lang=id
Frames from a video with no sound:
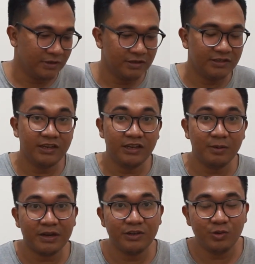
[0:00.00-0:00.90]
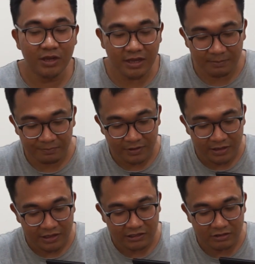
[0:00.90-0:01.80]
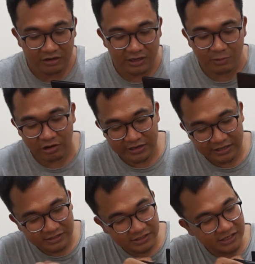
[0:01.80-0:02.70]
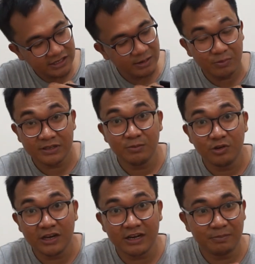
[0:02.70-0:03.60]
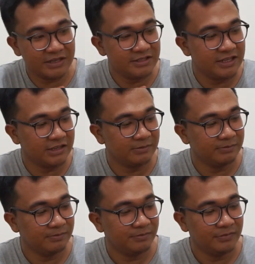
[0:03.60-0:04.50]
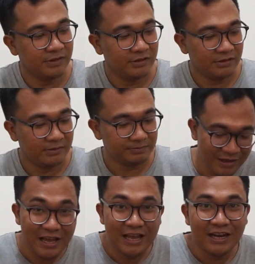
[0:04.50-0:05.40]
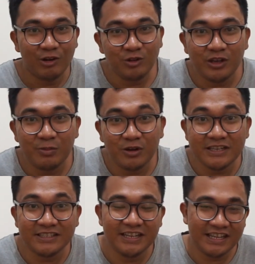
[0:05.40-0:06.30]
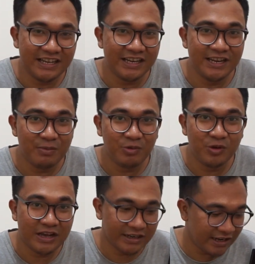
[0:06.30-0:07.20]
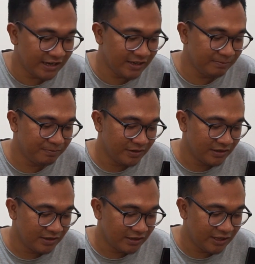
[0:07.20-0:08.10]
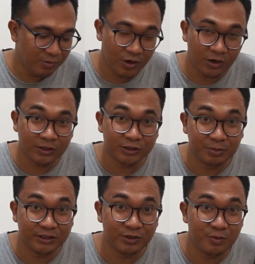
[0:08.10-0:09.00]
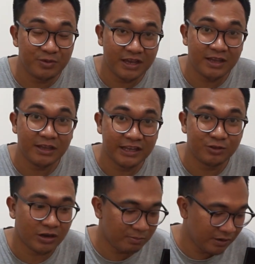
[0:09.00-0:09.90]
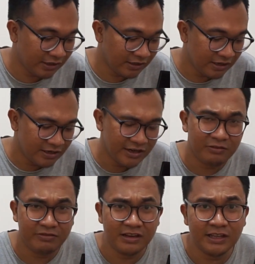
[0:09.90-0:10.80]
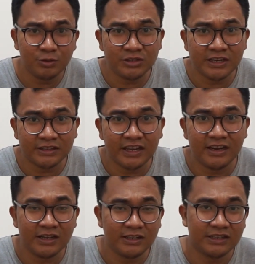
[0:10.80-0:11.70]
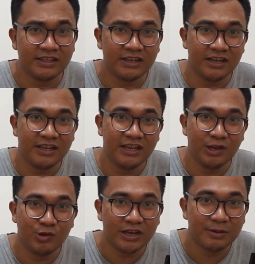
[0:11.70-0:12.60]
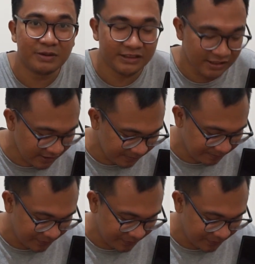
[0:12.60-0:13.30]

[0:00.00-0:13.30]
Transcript: Di sini depan juga, kecuali di bawahnya di sini dia masih menggunakan plastik. Nah untuk keyboardnya sendiri dia menggunakan keyboard seperti umumnya yaitu rubber dan feelnya itu sangat enak ketika digunakan mengetik.